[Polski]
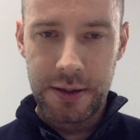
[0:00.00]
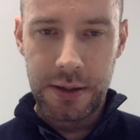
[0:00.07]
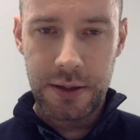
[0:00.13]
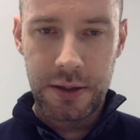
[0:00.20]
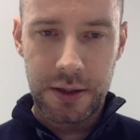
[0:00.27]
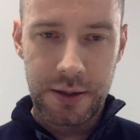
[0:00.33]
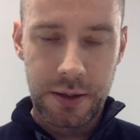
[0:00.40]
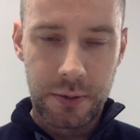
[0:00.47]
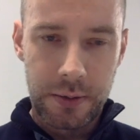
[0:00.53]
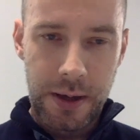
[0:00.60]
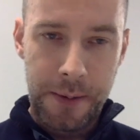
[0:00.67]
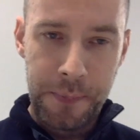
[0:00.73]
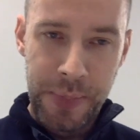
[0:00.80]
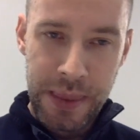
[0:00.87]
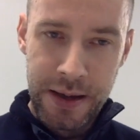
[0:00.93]
jeść, a czego
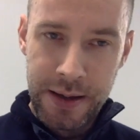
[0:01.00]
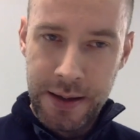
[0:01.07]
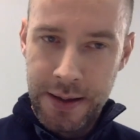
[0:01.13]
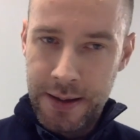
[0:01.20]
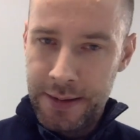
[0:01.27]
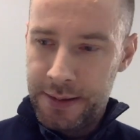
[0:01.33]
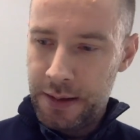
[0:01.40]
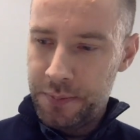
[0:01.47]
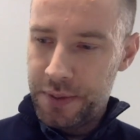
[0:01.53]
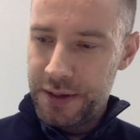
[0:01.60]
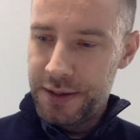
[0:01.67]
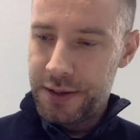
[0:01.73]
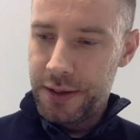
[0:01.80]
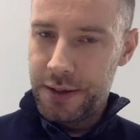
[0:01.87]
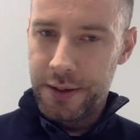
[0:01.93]
nie. Ten
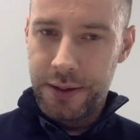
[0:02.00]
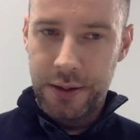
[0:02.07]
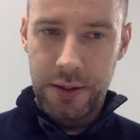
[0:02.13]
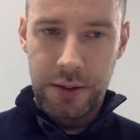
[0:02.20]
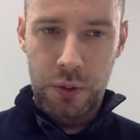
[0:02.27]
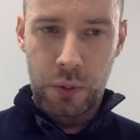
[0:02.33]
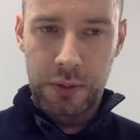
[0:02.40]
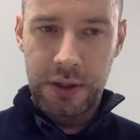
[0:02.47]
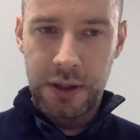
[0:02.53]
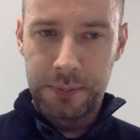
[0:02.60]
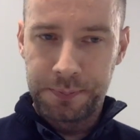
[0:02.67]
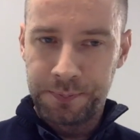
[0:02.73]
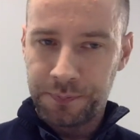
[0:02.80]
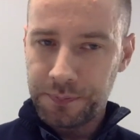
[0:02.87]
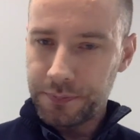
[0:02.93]
będzie y,
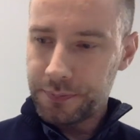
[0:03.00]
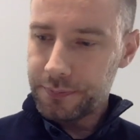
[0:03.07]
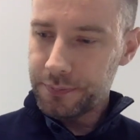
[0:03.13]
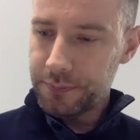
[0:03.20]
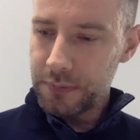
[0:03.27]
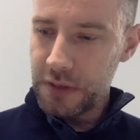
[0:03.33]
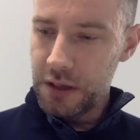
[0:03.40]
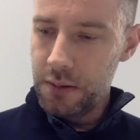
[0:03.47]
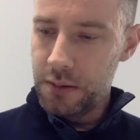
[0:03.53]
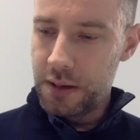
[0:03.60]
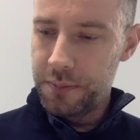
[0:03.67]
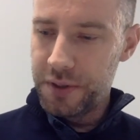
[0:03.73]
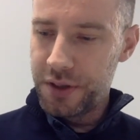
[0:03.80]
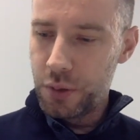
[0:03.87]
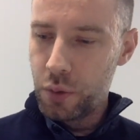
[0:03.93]
członkiem,
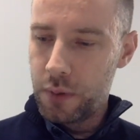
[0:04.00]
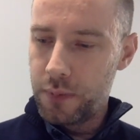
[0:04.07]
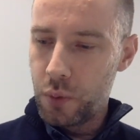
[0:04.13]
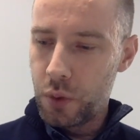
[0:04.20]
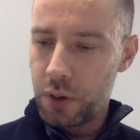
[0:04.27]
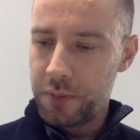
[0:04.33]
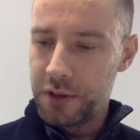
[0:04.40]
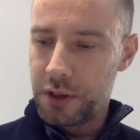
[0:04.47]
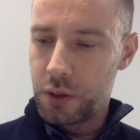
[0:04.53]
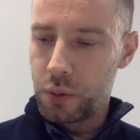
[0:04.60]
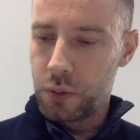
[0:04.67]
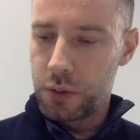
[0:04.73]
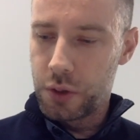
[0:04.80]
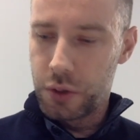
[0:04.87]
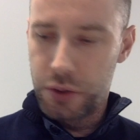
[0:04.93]
ten będzie głową Komitetu
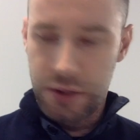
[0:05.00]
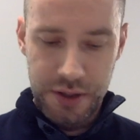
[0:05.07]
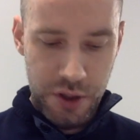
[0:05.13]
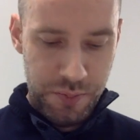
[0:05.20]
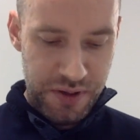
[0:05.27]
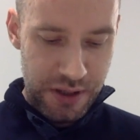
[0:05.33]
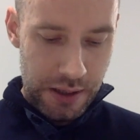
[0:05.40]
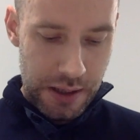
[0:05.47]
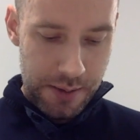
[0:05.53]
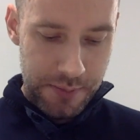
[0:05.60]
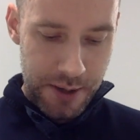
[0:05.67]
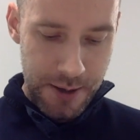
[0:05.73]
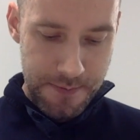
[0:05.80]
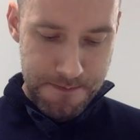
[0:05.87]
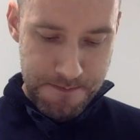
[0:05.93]
Łączności ze
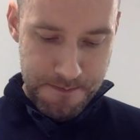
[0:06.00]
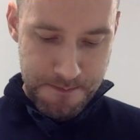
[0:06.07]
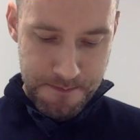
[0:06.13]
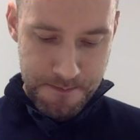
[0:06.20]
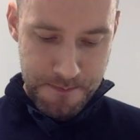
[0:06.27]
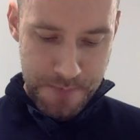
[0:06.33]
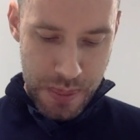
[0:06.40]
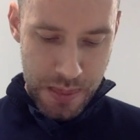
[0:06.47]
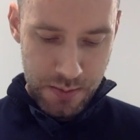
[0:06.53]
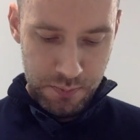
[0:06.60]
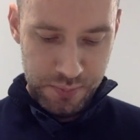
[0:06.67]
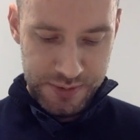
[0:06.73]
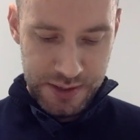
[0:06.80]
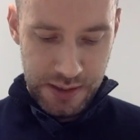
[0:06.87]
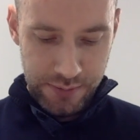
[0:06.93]
Szpitalami.
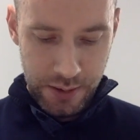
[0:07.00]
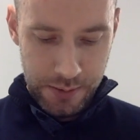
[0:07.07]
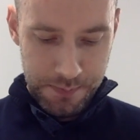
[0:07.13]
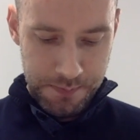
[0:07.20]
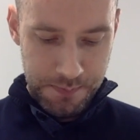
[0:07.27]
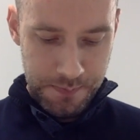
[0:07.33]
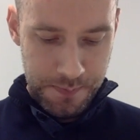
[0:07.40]
Pozdrawiam.